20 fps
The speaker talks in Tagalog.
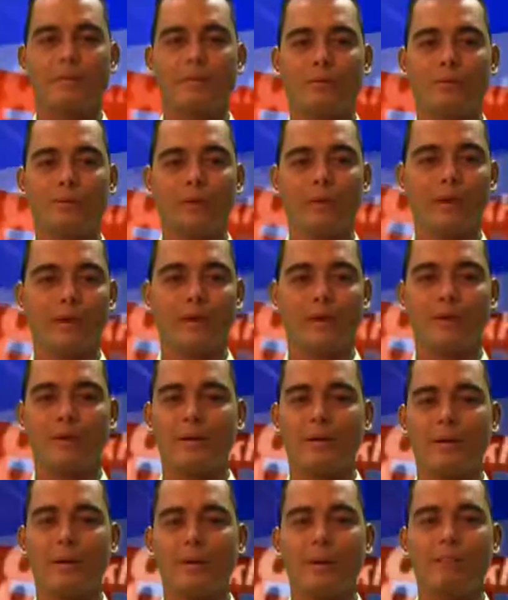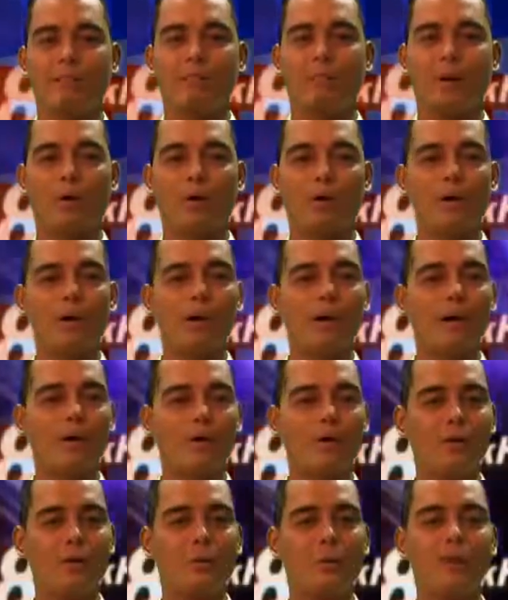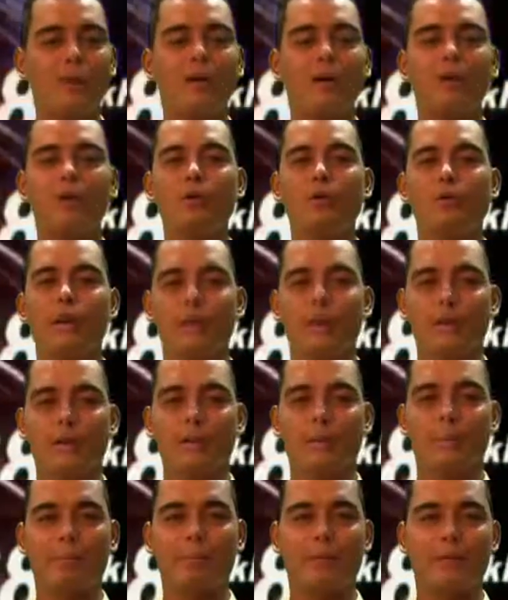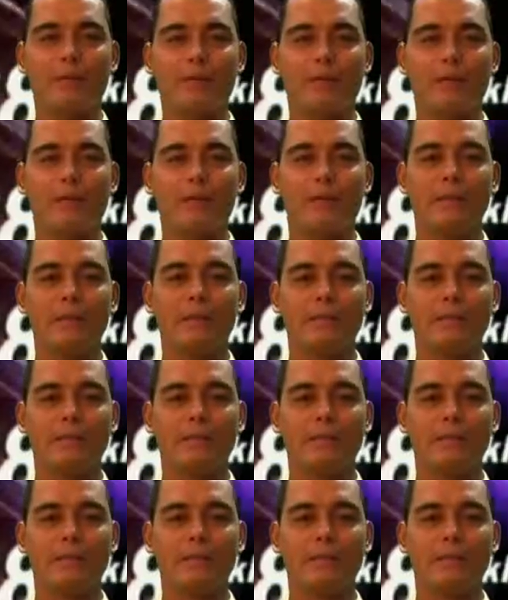Una, pauwi na ako biglang yumanig ang paligid.